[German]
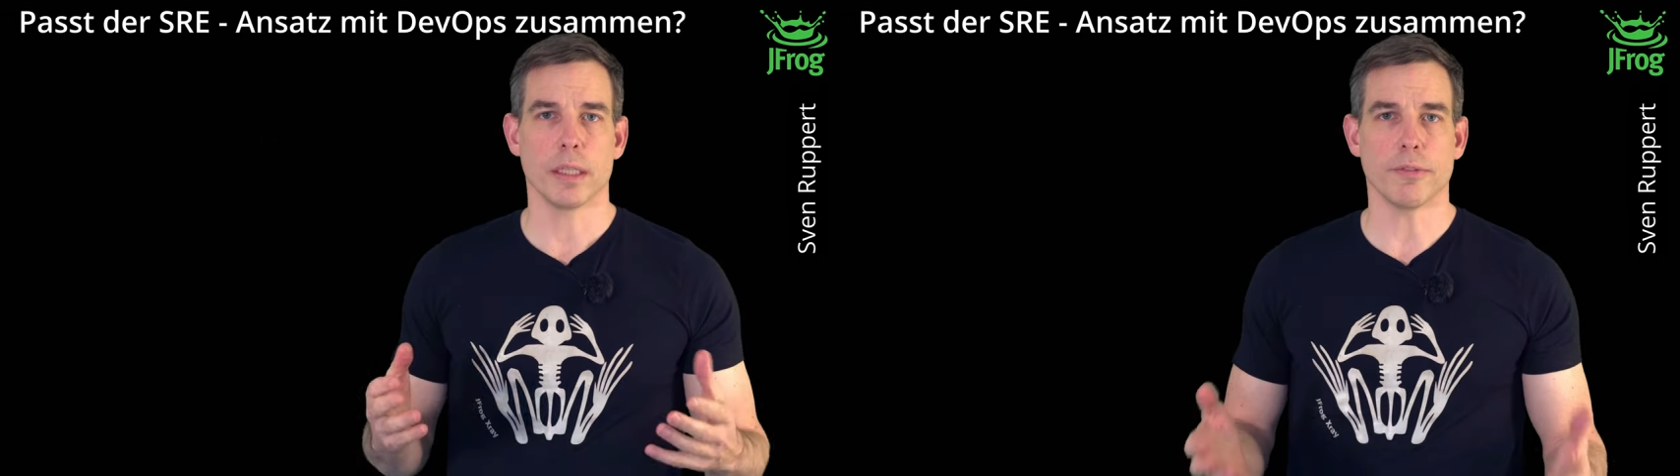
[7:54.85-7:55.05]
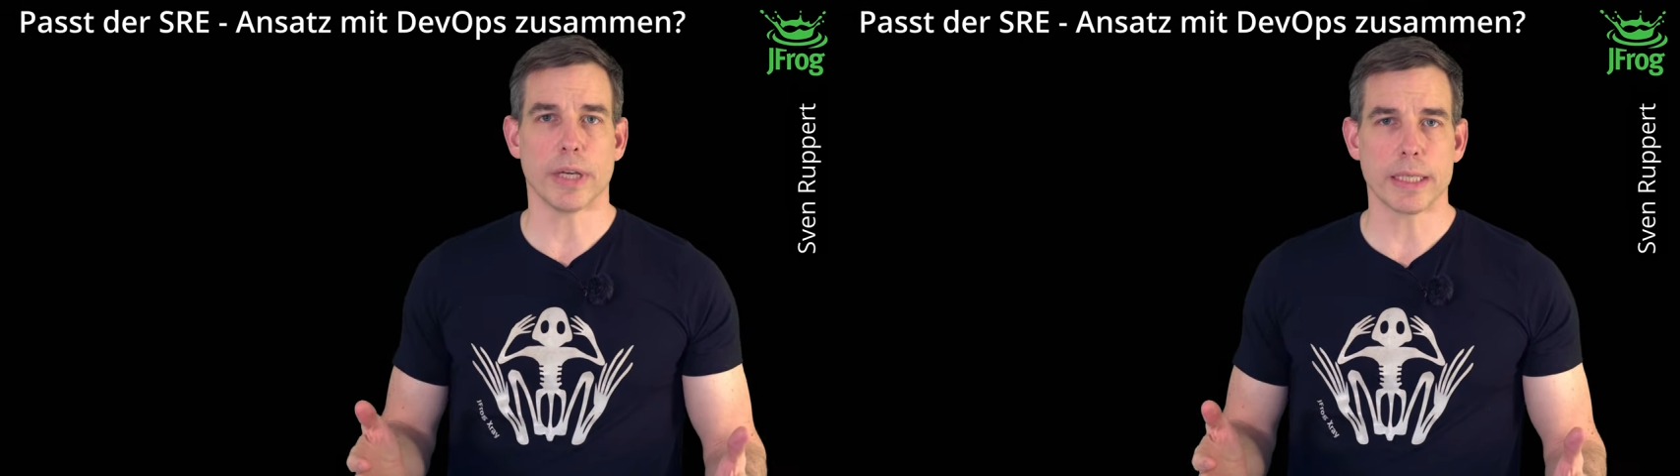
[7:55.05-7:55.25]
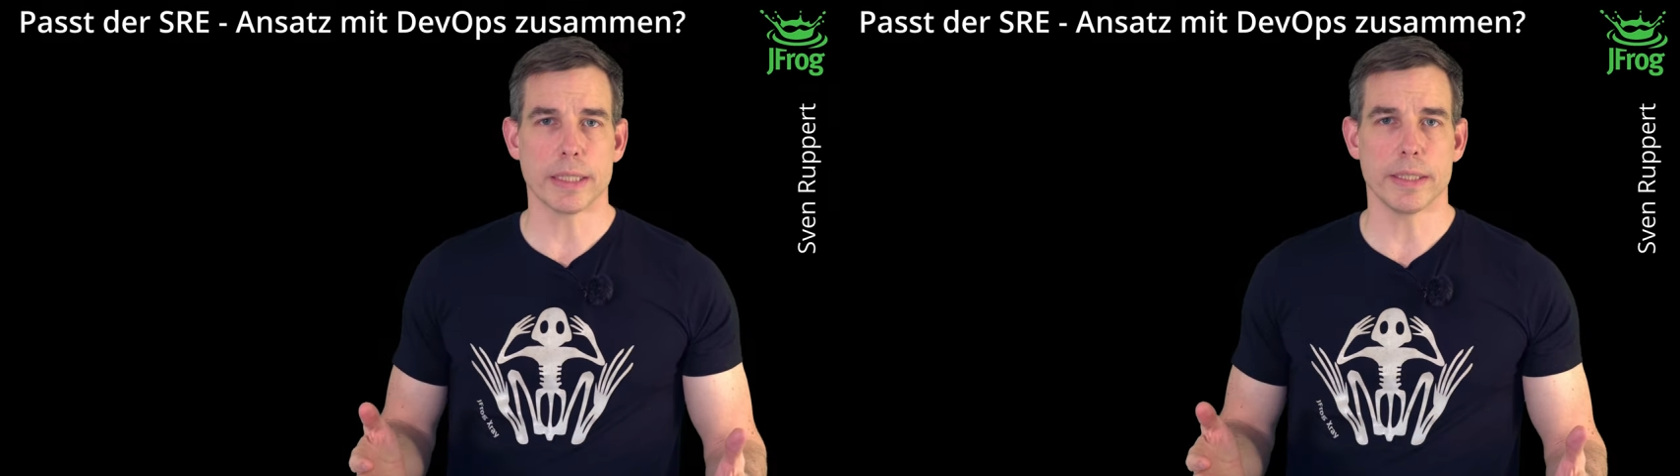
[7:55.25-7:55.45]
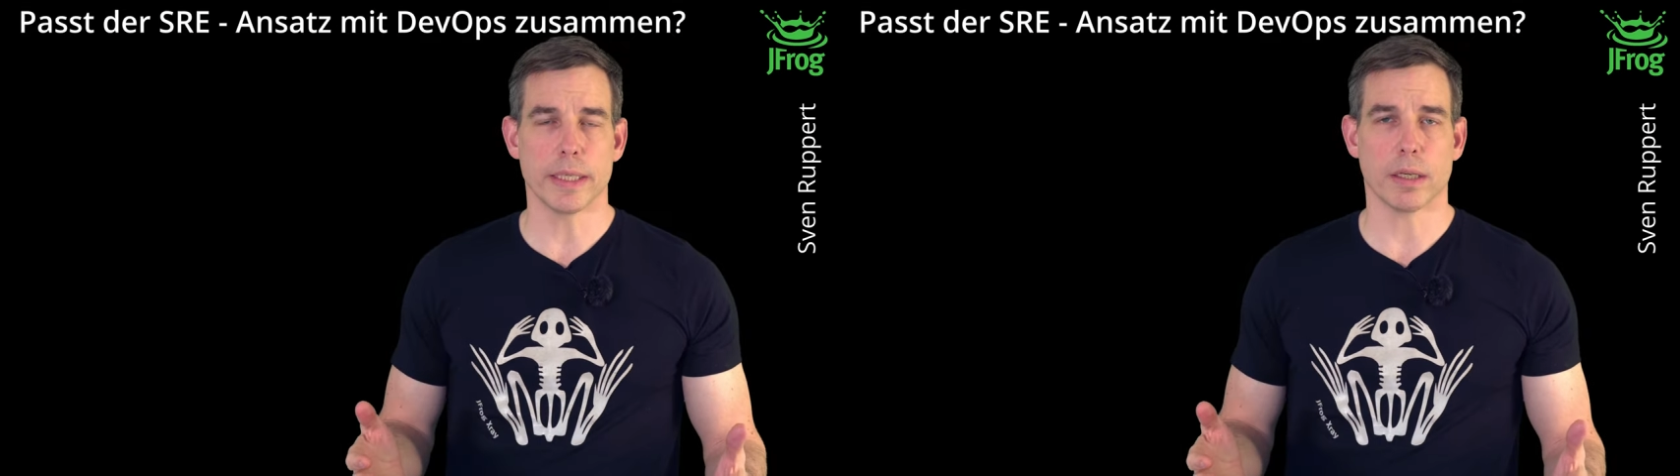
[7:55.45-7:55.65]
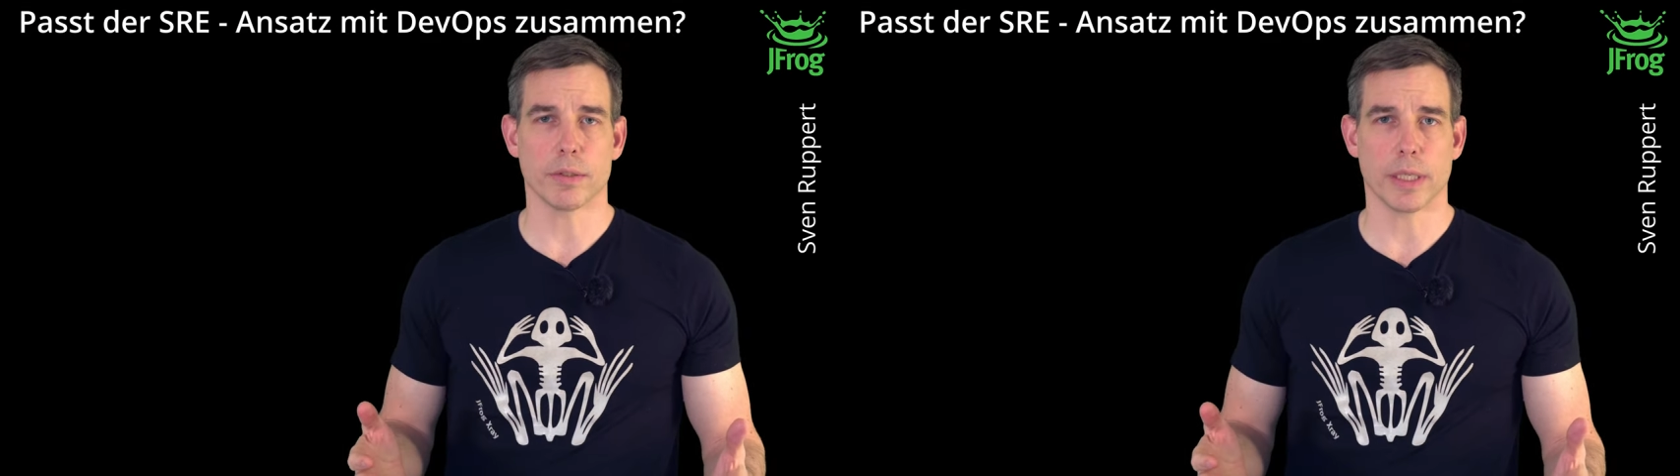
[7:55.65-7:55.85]
Die Frage, die sich
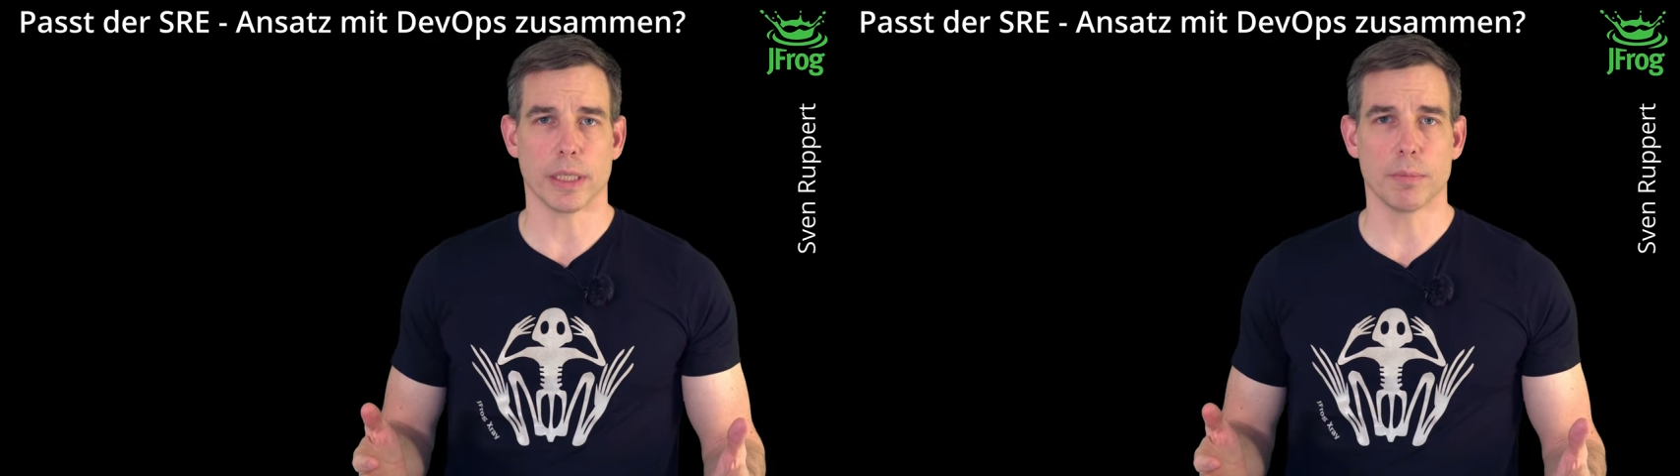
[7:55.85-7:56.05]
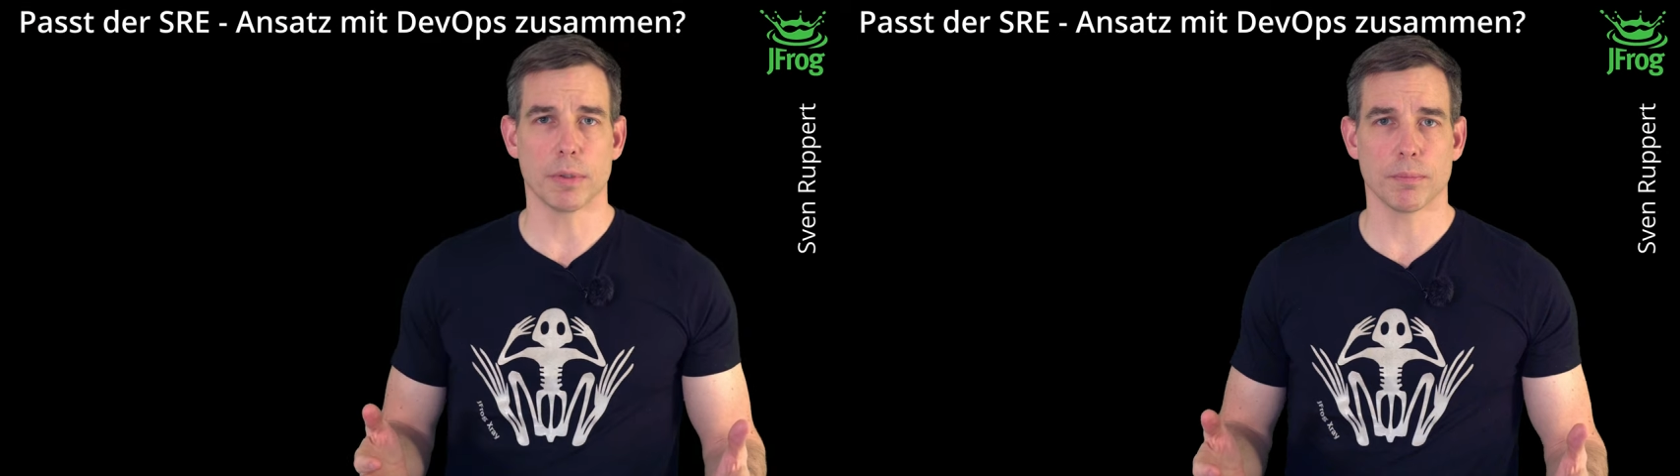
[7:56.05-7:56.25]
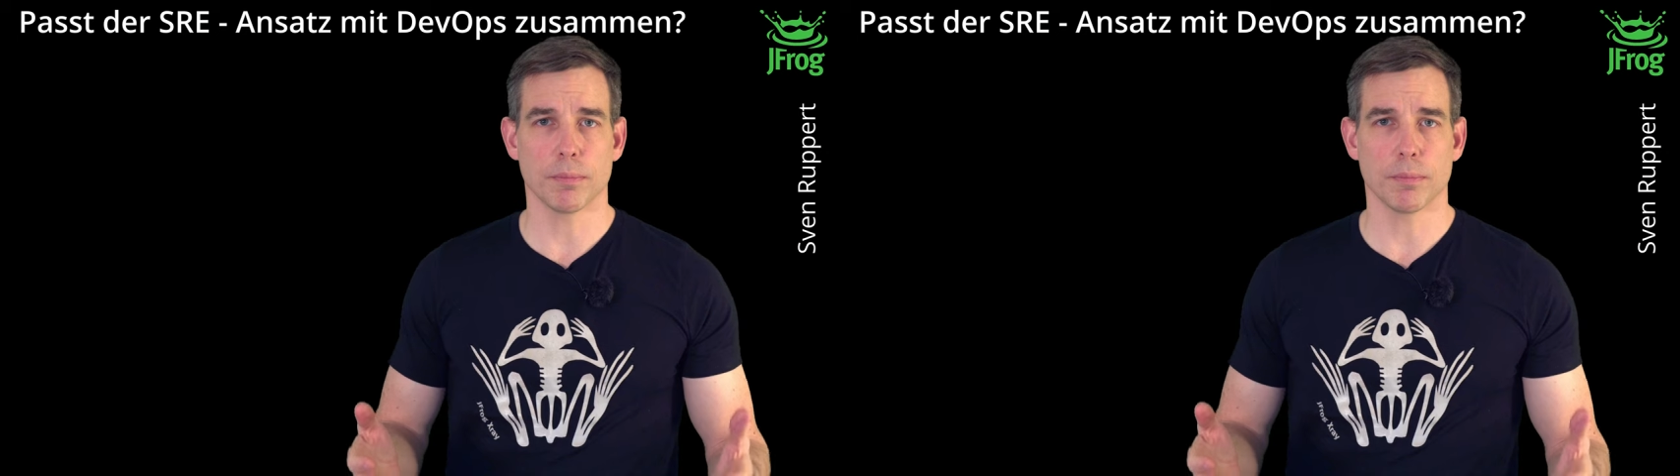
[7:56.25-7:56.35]
daraus ergibt,